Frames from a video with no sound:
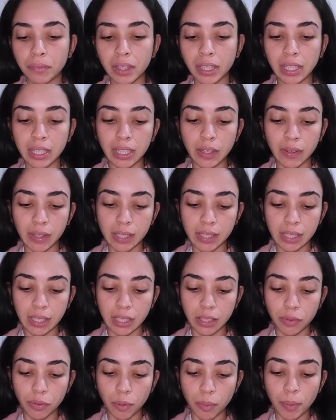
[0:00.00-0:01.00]
Então, assim,
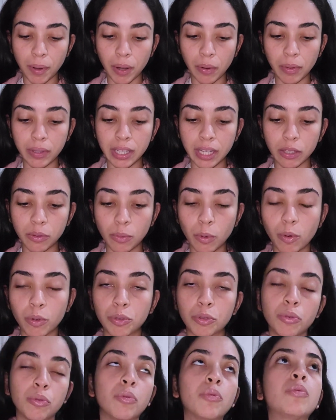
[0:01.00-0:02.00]
se for para cuidar do meu
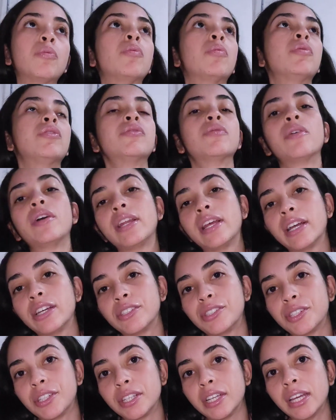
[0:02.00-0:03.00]
rosto com um
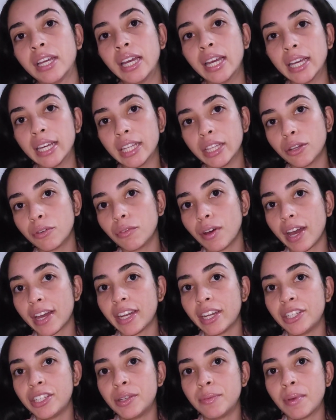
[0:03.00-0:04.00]
esfoliante que não vai
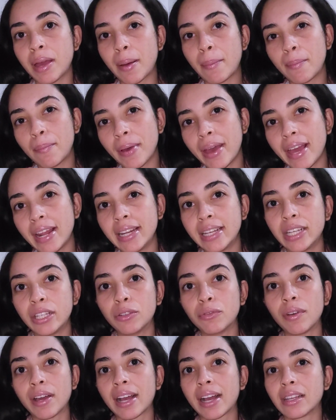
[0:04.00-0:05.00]
agredir minha pele, que não
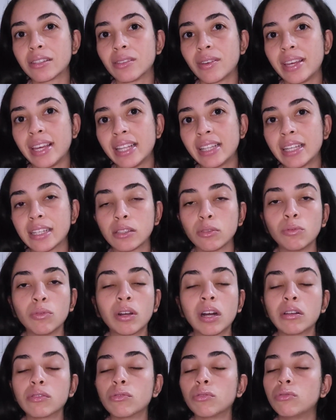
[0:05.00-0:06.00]
vai causar irritação, não
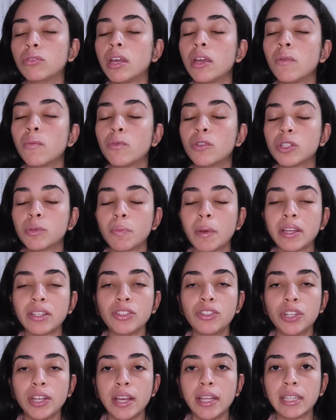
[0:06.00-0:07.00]
causou nenhuma espécie
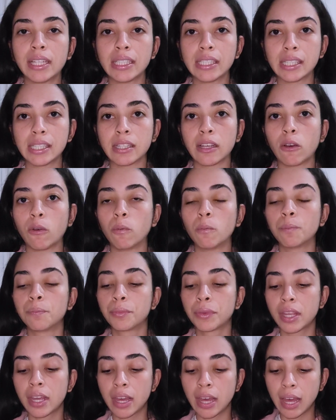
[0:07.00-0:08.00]
de irritação.
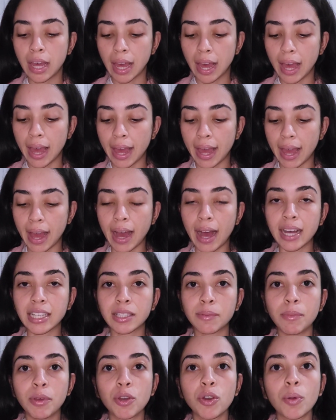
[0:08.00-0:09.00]
É, as
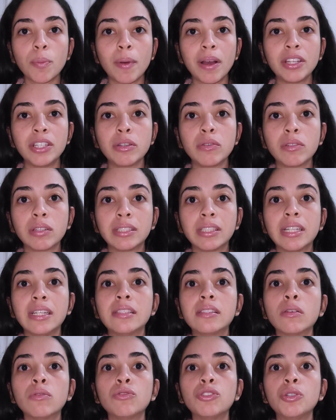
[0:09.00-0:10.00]
micropartículas deles
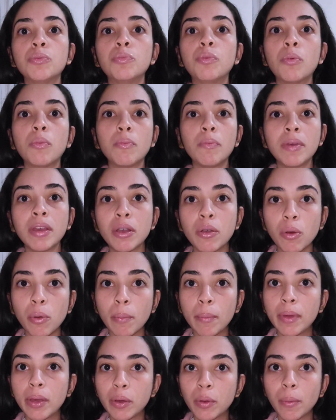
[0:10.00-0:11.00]
são tipo micro,
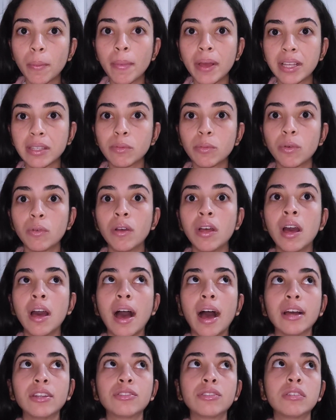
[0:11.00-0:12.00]
micro mesmo,
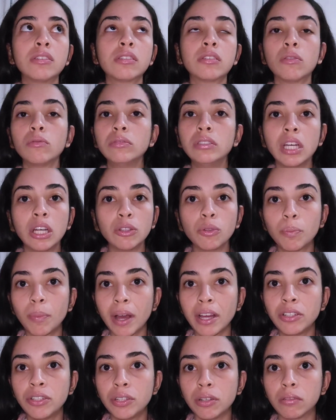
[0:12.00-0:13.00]
acho que são
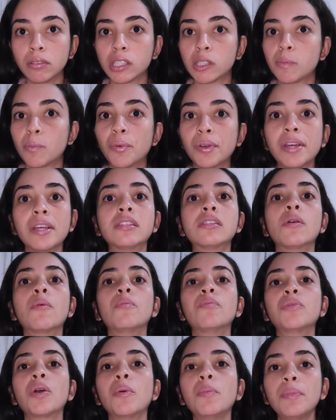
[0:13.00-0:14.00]
nanopartículas, porque são
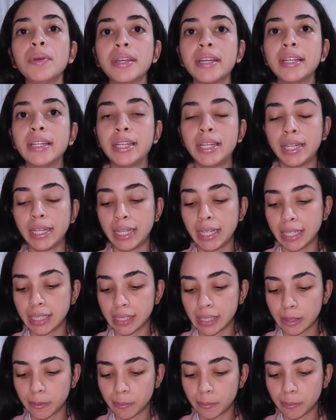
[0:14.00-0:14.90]
tão pequenininhas,